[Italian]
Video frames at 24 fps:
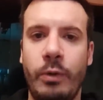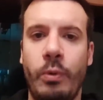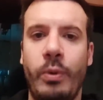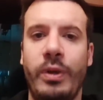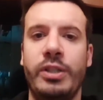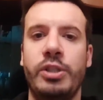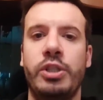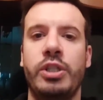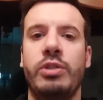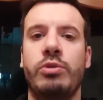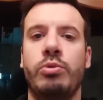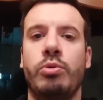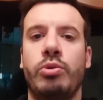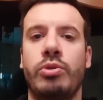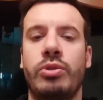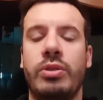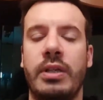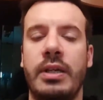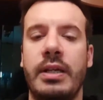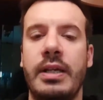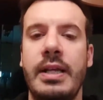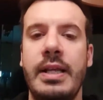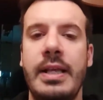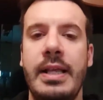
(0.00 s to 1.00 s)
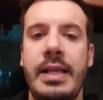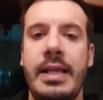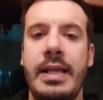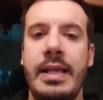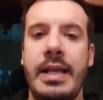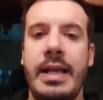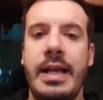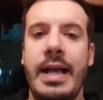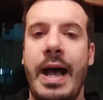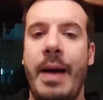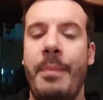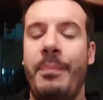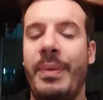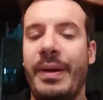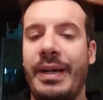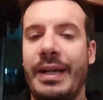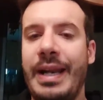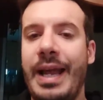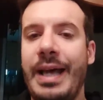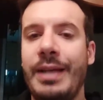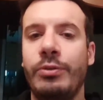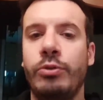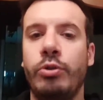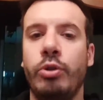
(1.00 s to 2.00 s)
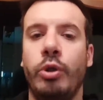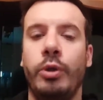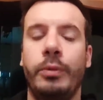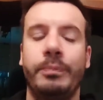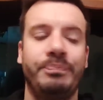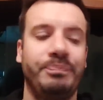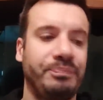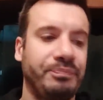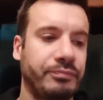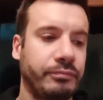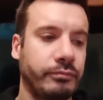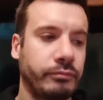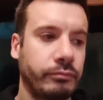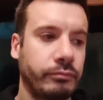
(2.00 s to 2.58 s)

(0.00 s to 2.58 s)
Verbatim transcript: Juan Jesus ha parlato